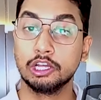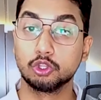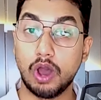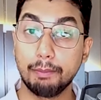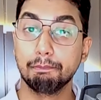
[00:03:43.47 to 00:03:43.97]
तो
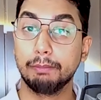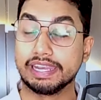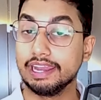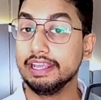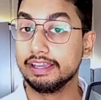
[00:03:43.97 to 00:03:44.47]
आप
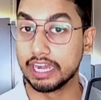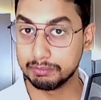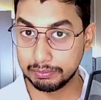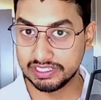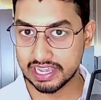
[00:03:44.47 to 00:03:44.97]
मेटेलिक ग्रे
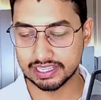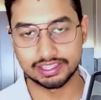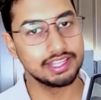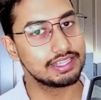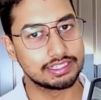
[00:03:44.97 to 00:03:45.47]
में भी जा
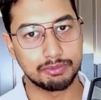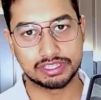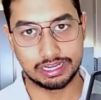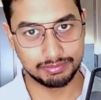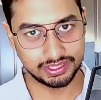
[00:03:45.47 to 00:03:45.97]
सकते हैं जैसा आप
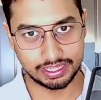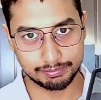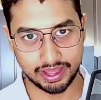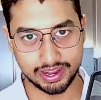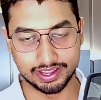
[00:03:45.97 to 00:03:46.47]
स्क्रीन पर देख
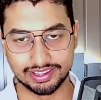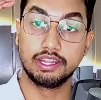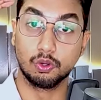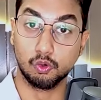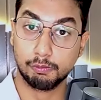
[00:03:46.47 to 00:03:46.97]
पा रहे
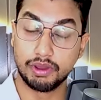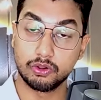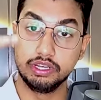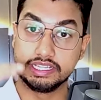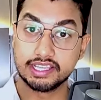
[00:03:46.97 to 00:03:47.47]
हैं ऊपर
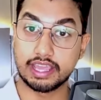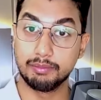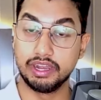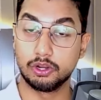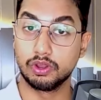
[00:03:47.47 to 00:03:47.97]
और नीचे
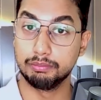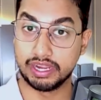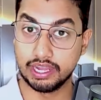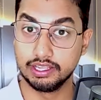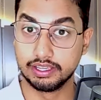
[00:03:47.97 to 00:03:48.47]
कैबिनेट हो गए
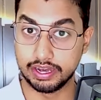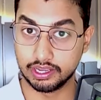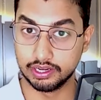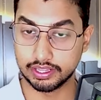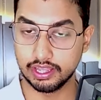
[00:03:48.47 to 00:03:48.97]
मेटेलिक ग्रे
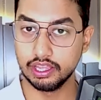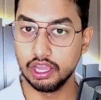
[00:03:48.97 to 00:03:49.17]
कलर के